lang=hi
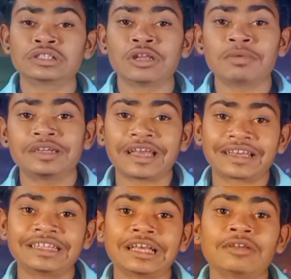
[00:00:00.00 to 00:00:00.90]
किसी ने भी
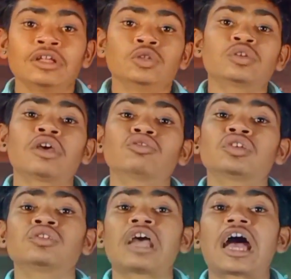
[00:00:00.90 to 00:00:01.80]
टैग किया है तो क्या
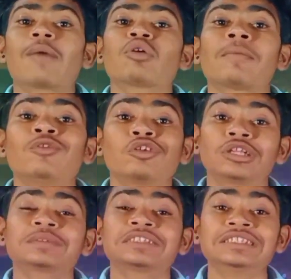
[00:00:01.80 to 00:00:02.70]
होता है कि आपको यहाँ पर
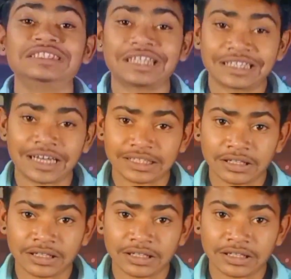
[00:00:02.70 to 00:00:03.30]
नोटिफिकेशन ज़्यादा